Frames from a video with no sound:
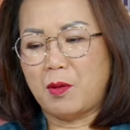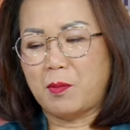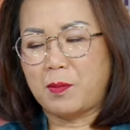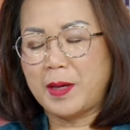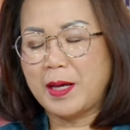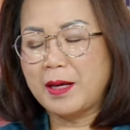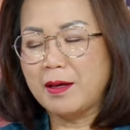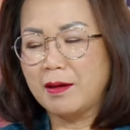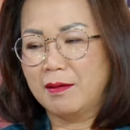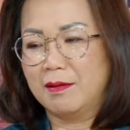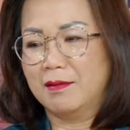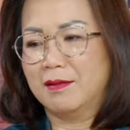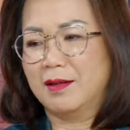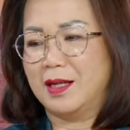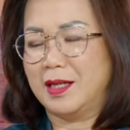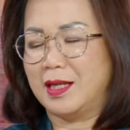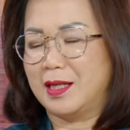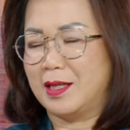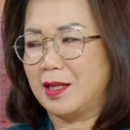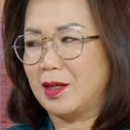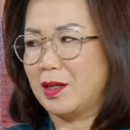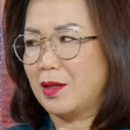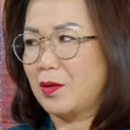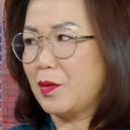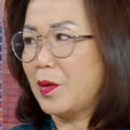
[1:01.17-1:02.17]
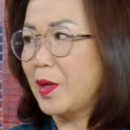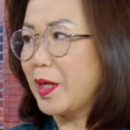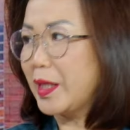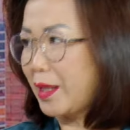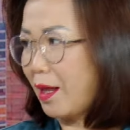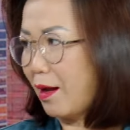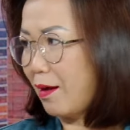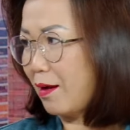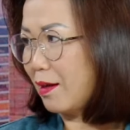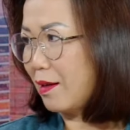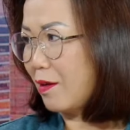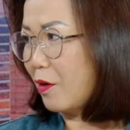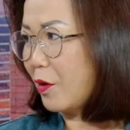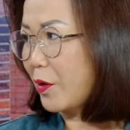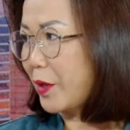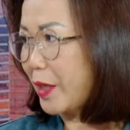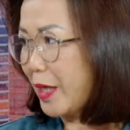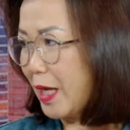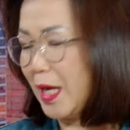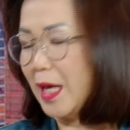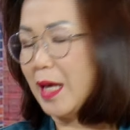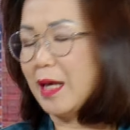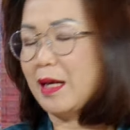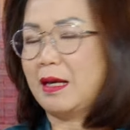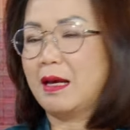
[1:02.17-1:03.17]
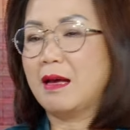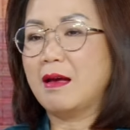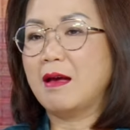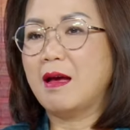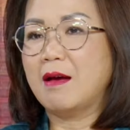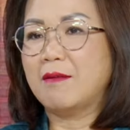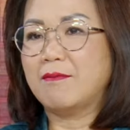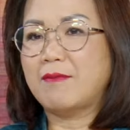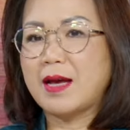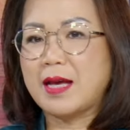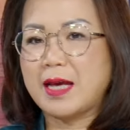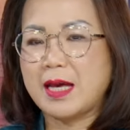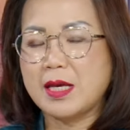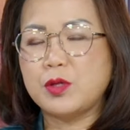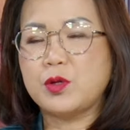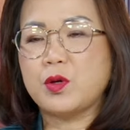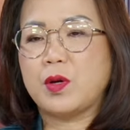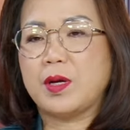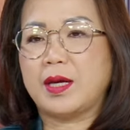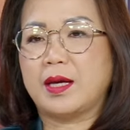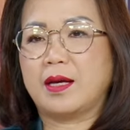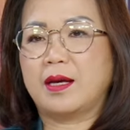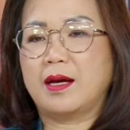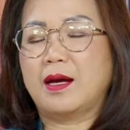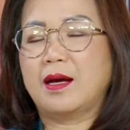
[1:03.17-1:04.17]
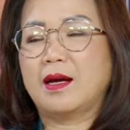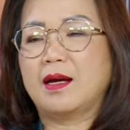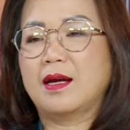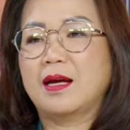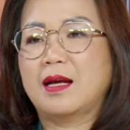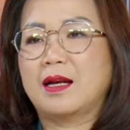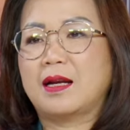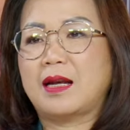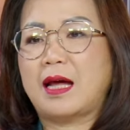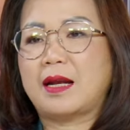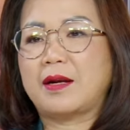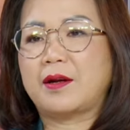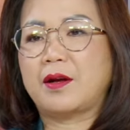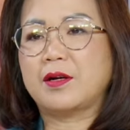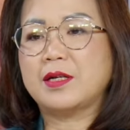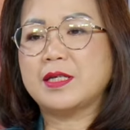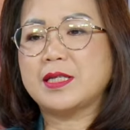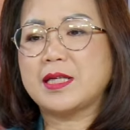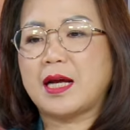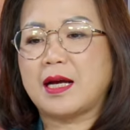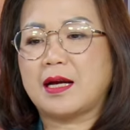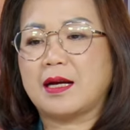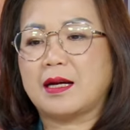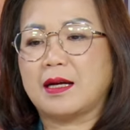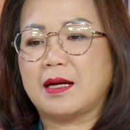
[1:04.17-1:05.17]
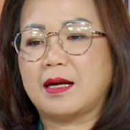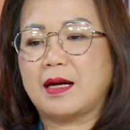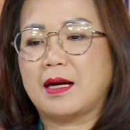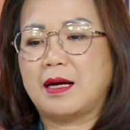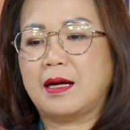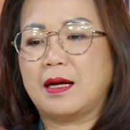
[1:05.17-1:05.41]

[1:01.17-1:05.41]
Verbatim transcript: một cái người khuyết tật họ kiện về cái chuyện là nói rằng